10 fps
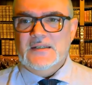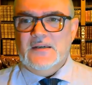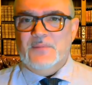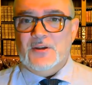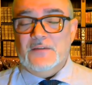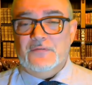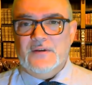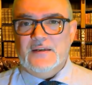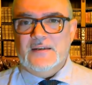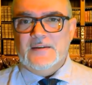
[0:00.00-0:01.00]
Pero ya
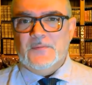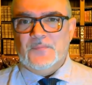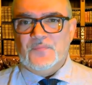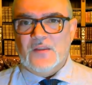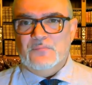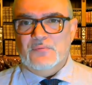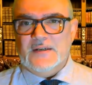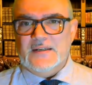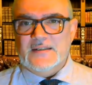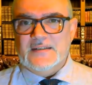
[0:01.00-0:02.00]
fue, em,
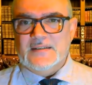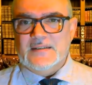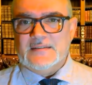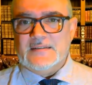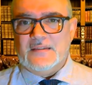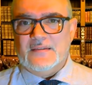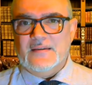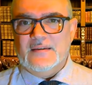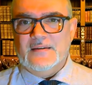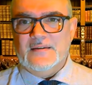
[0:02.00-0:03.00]
pues,
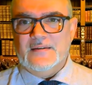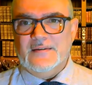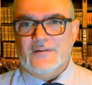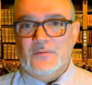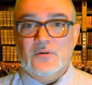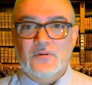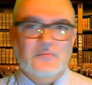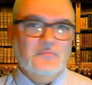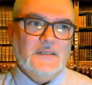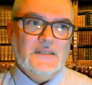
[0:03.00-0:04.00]
hace
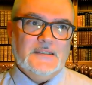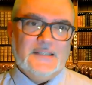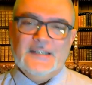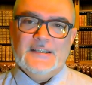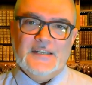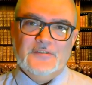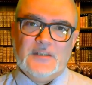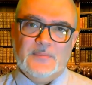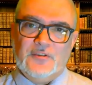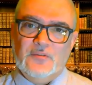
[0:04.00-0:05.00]
como 30 años que
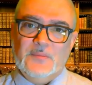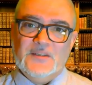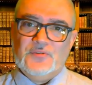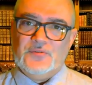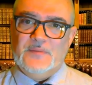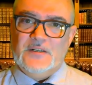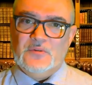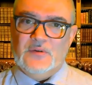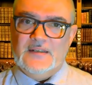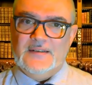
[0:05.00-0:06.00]
apareció mi maestro
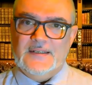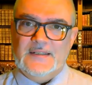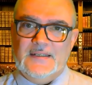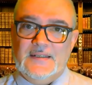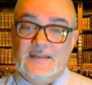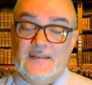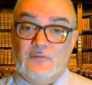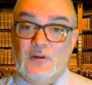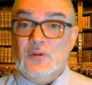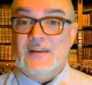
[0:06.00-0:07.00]
espiritual, eh,
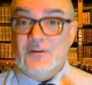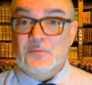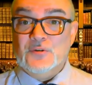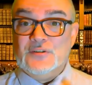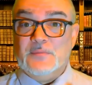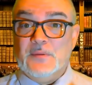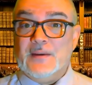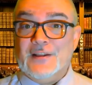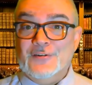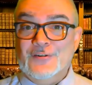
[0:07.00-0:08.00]
cuando el alumno está preparado,